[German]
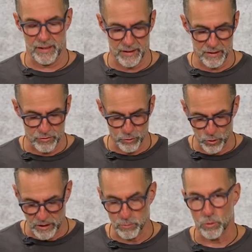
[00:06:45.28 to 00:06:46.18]
hält. Ne?
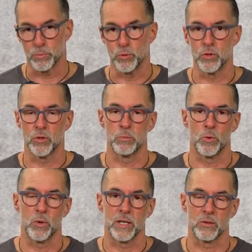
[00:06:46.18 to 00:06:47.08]
Früher hat man Python und
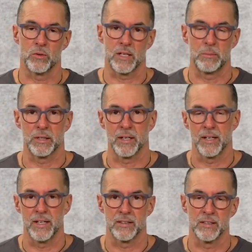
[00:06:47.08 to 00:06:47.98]
Boa
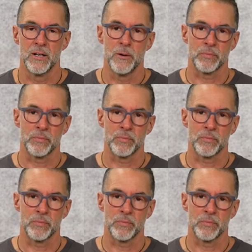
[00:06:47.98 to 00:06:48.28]
zusammengehalten,